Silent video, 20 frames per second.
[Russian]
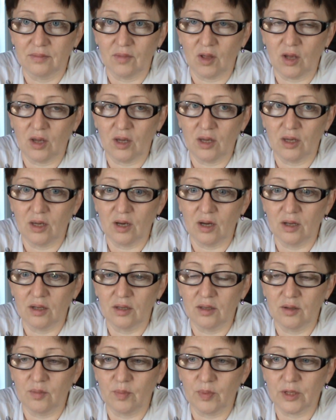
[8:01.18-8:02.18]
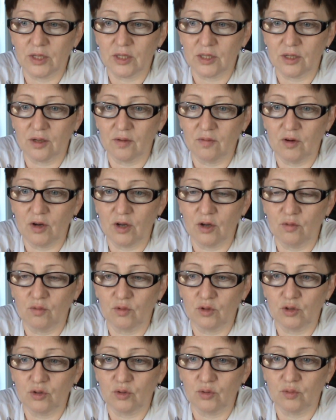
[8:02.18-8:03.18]
И я не представляю,
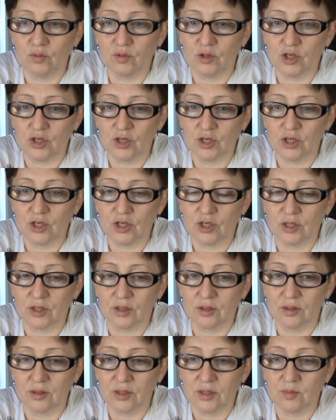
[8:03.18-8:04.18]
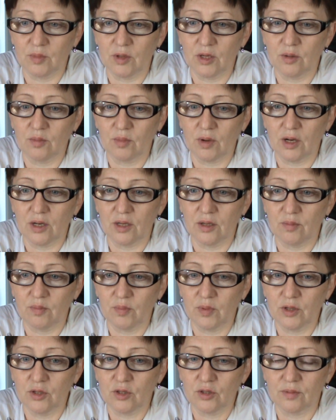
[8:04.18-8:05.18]
вот кто вот женщины с минимальной
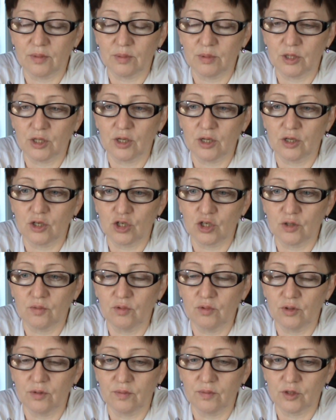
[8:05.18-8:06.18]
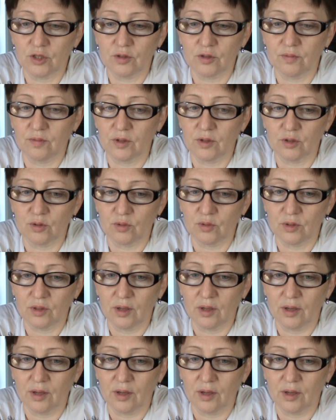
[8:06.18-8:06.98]
пенсией вообще как живут и выживают.